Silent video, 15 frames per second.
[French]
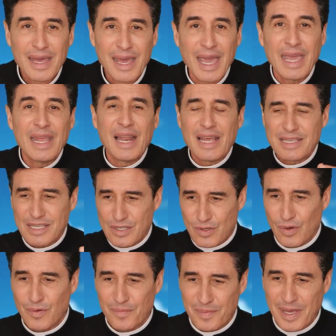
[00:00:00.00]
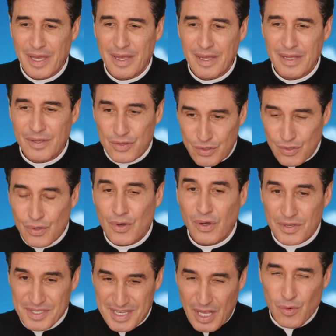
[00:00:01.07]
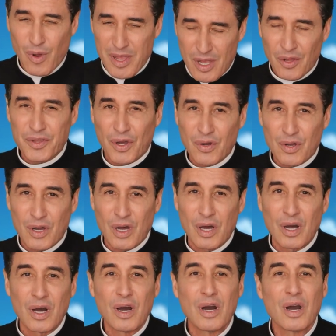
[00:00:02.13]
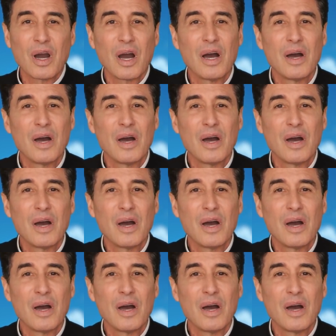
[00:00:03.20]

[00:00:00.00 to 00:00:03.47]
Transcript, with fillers: Et ils laissent tomber Dieu en s'éloignant encore.